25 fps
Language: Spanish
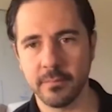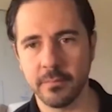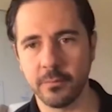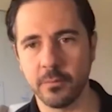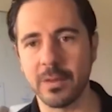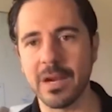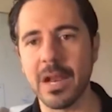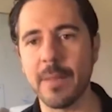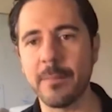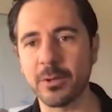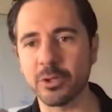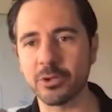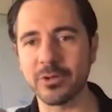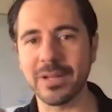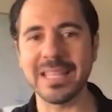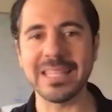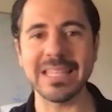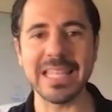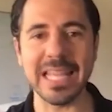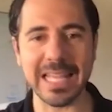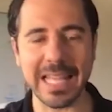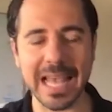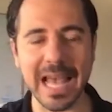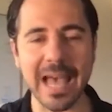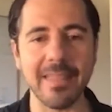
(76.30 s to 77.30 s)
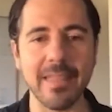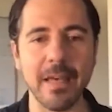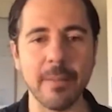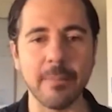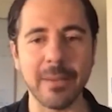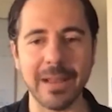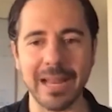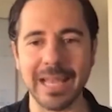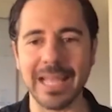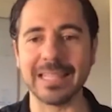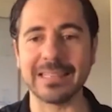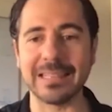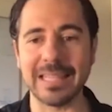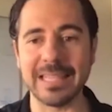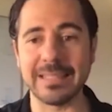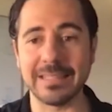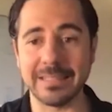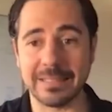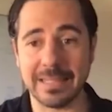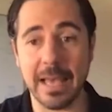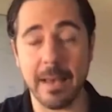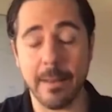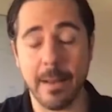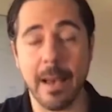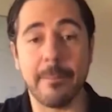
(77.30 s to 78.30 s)
Fue la persona indicada para
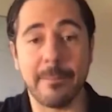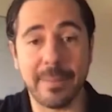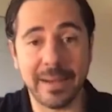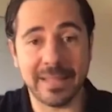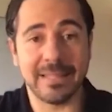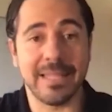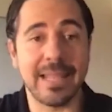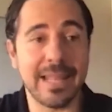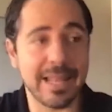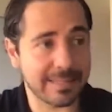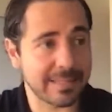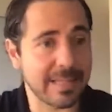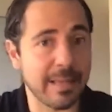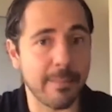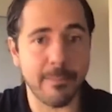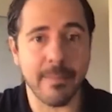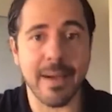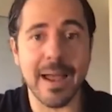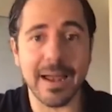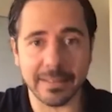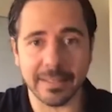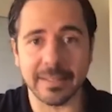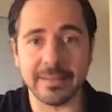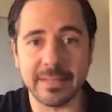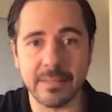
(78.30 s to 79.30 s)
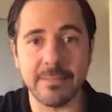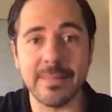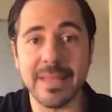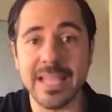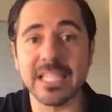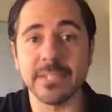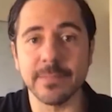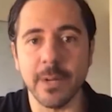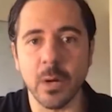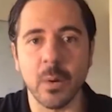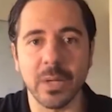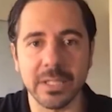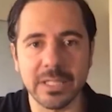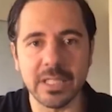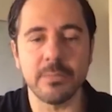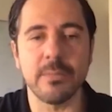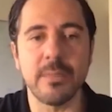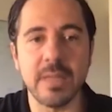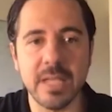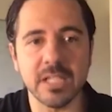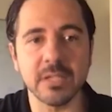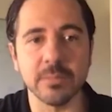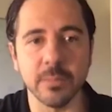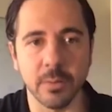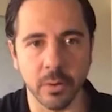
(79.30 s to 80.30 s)
que aprendieras a amarte a ti misma o a ti
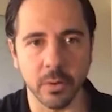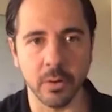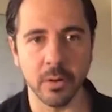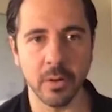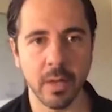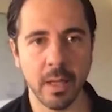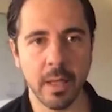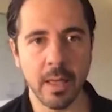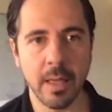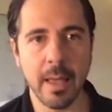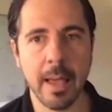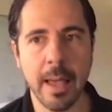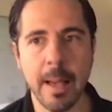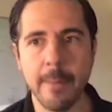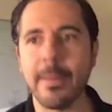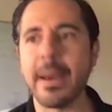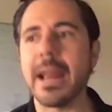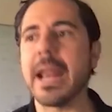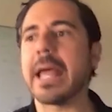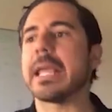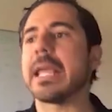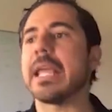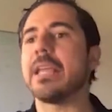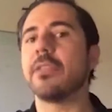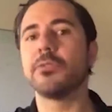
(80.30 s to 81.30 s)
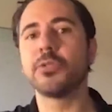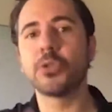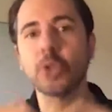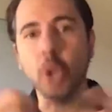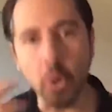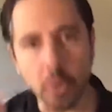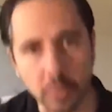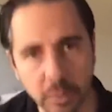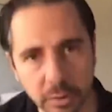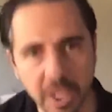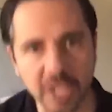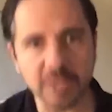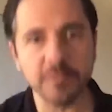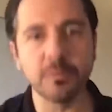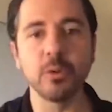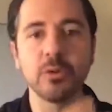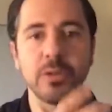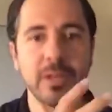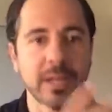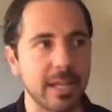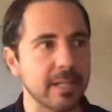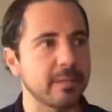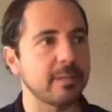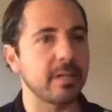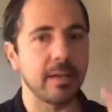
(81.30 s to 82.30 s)
mismo, para que entonces
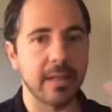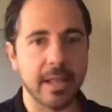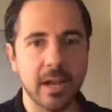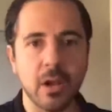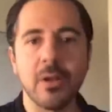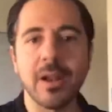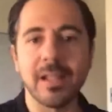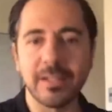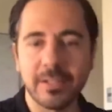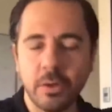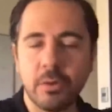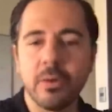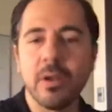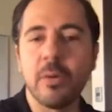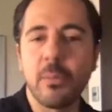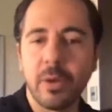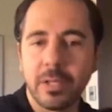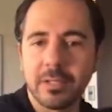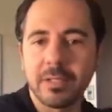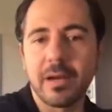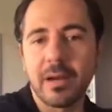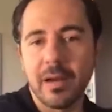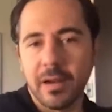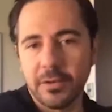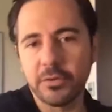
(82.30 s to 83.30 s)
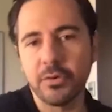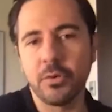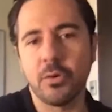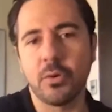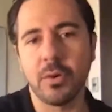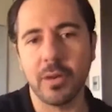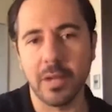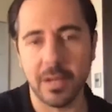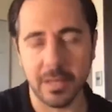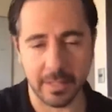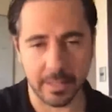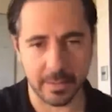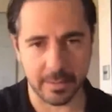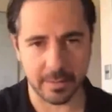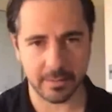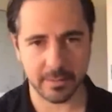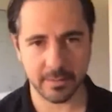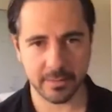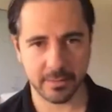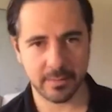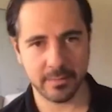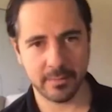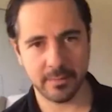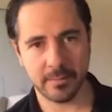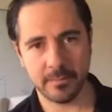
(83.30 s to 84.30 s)
pudieras tener ahora sí una bonita relación con alguien
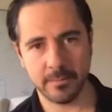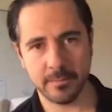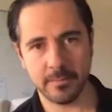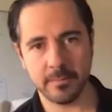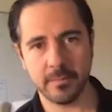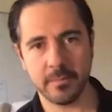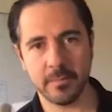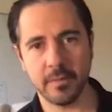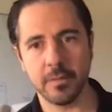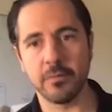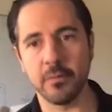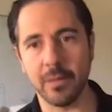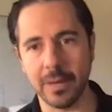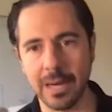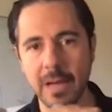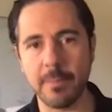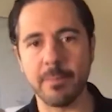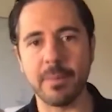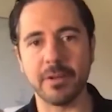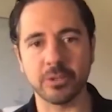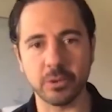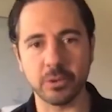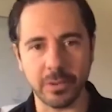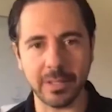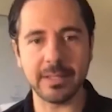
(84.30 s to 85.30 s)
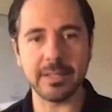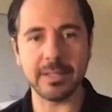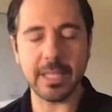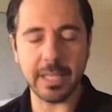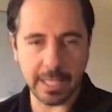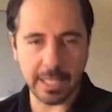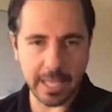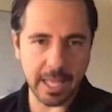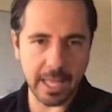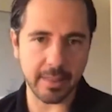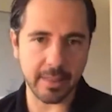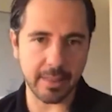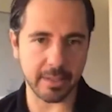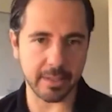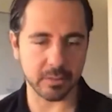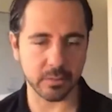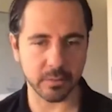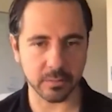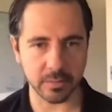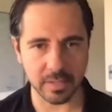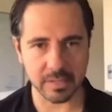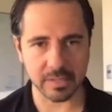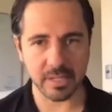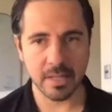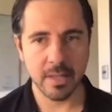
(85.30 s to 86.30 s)
fue la persona indicada.
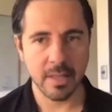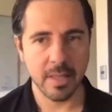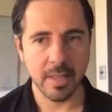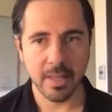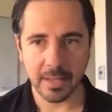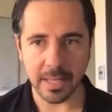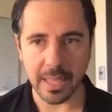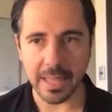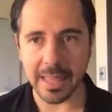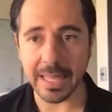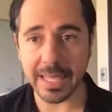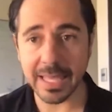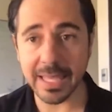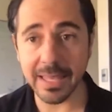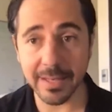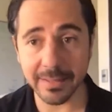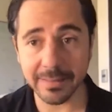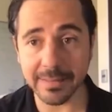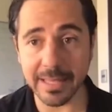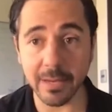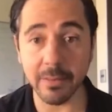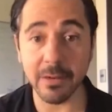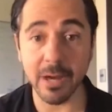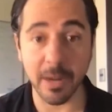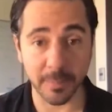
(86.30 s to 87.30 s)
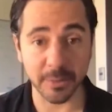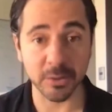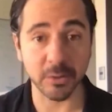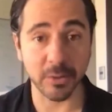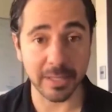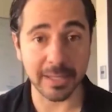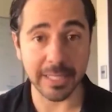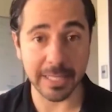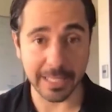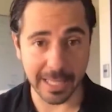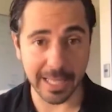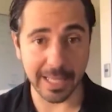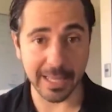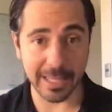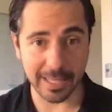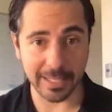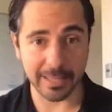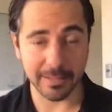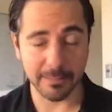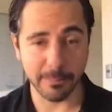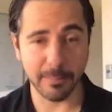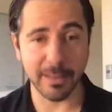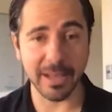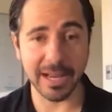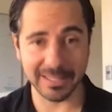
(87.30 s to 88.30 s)
Entonces, cada quien está con la persona
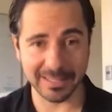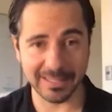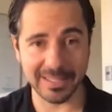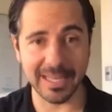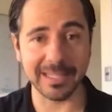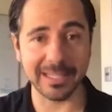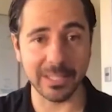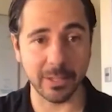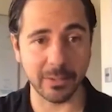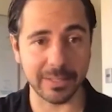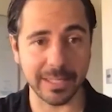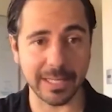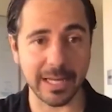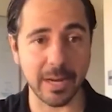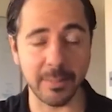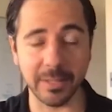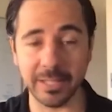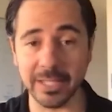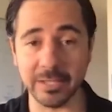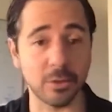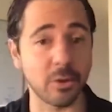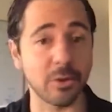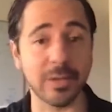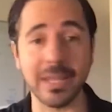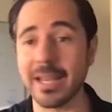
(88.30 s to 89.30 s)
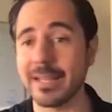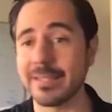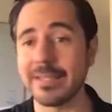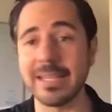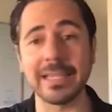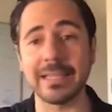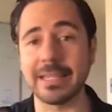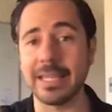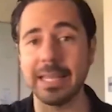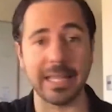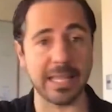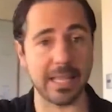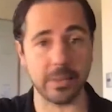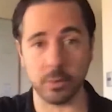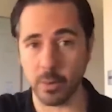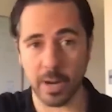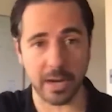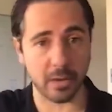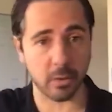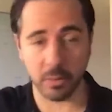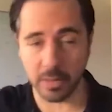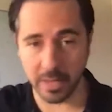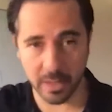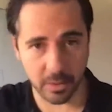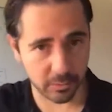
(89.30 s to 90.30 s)
indicada para enseñarles lo que tienen que aprender. Eso no quiere decir que tienen que
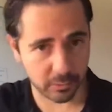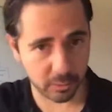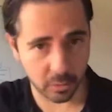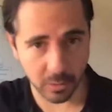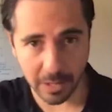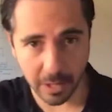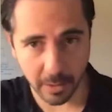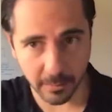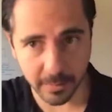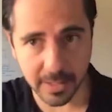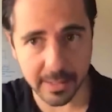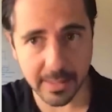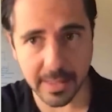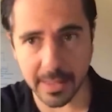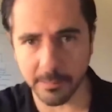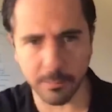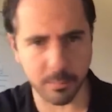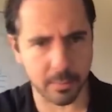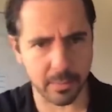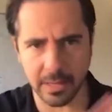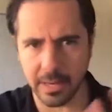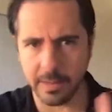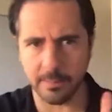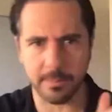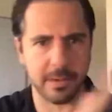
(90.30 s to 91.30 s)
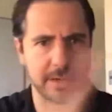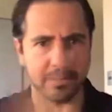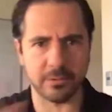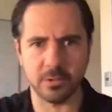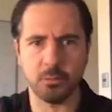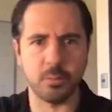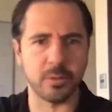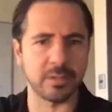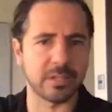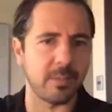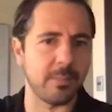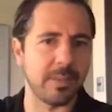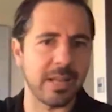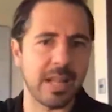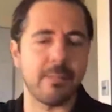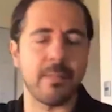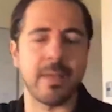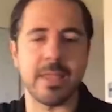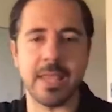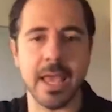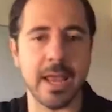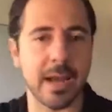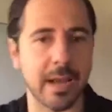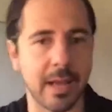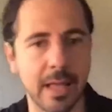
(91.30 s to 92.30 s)
durar con ellos toda la vida, pues la relación puede terminar
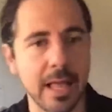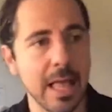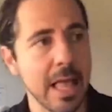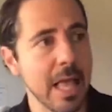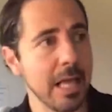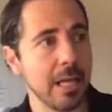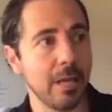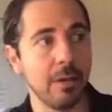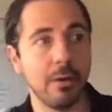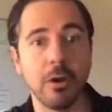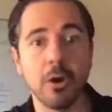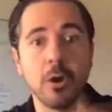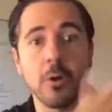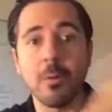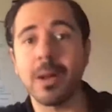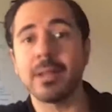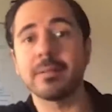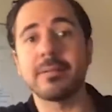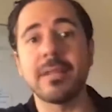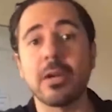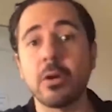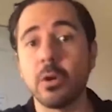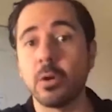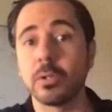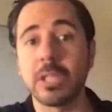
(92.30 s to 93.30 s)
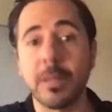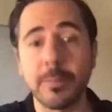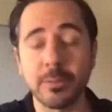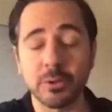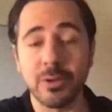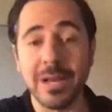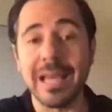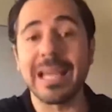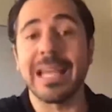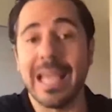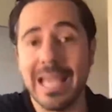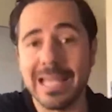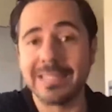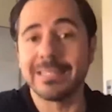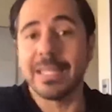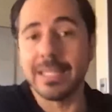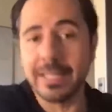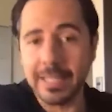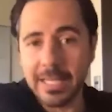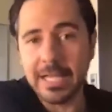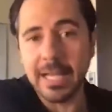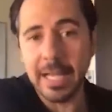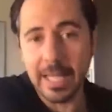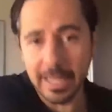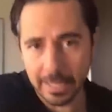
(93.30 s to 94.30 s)
mañana y luego van a estar con otra persona que es la
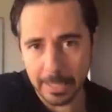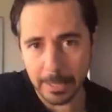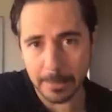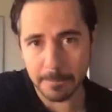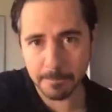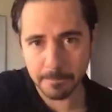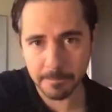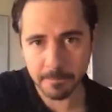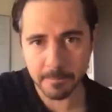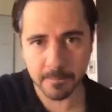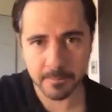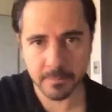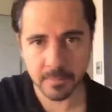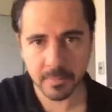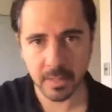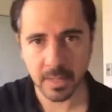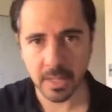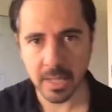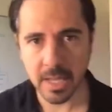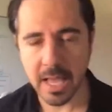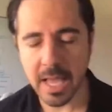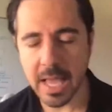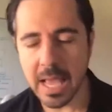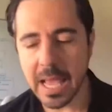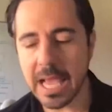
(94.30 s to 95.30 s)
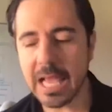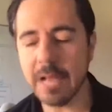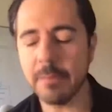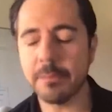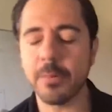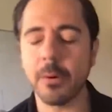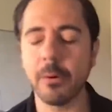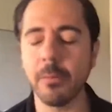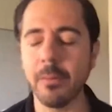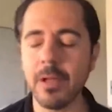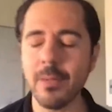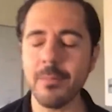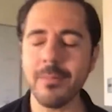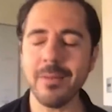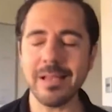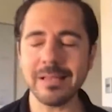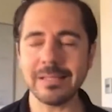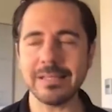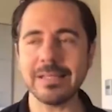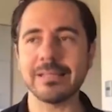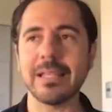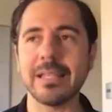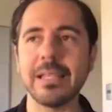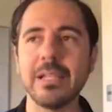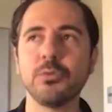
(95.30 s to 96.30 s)
indicada. El problema
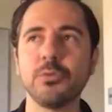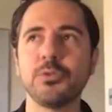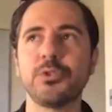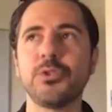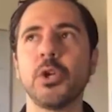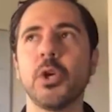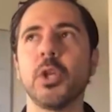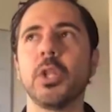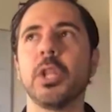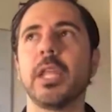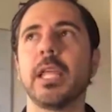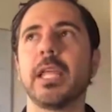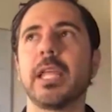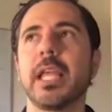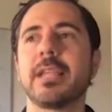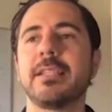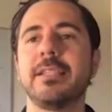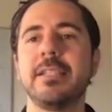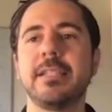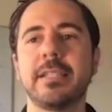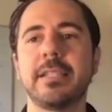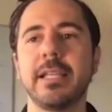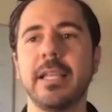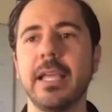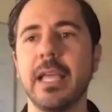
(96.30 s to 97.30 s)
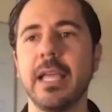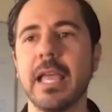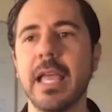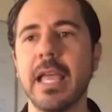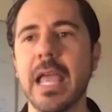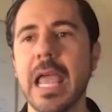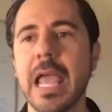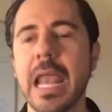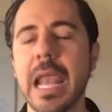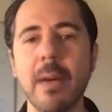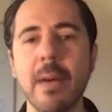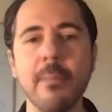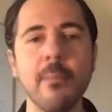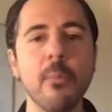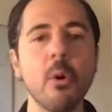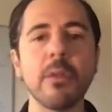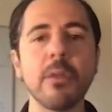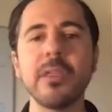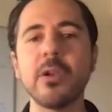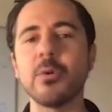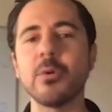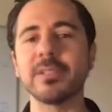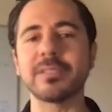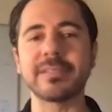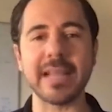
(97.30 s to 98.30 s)
es esta ilusión de que existe el amor
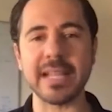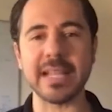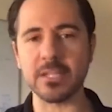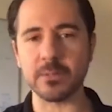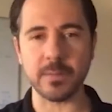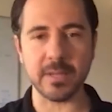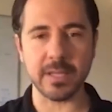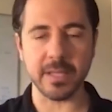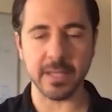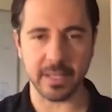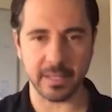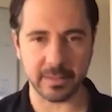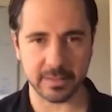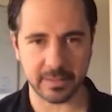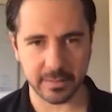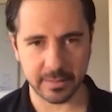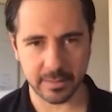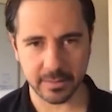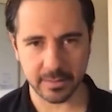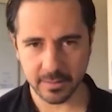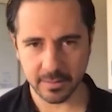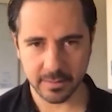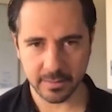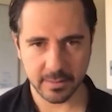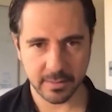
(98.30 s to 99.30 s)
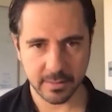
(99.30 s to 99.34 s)
de nuestras vidas.